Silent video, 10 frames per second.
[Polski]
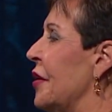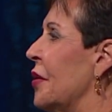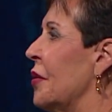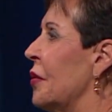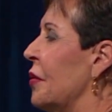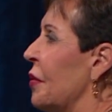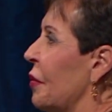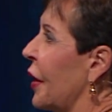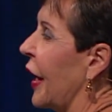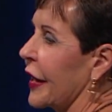Ale powiem
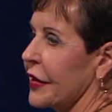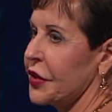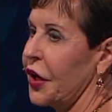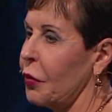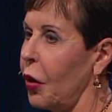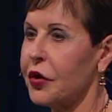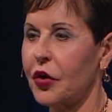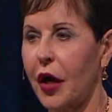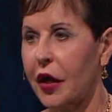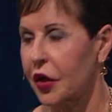wam, że nikt
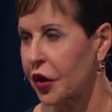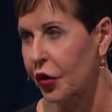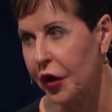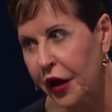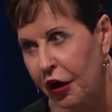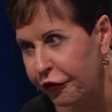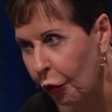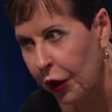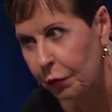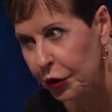nie pójdzie do piekła
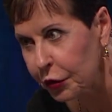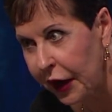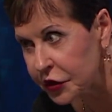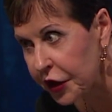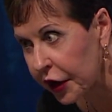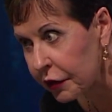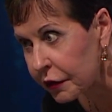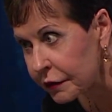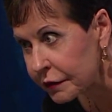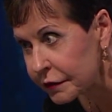za noszenie niebieskiego
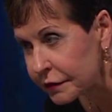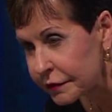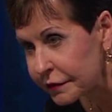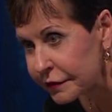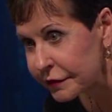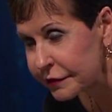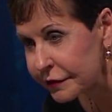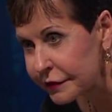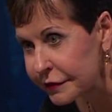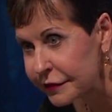cienia do powiek.
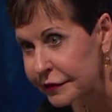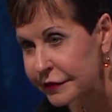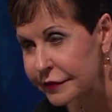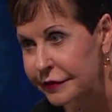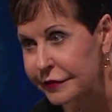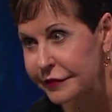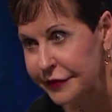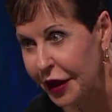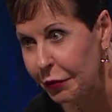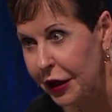
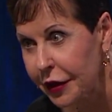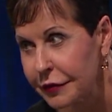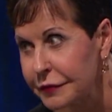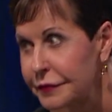Amen.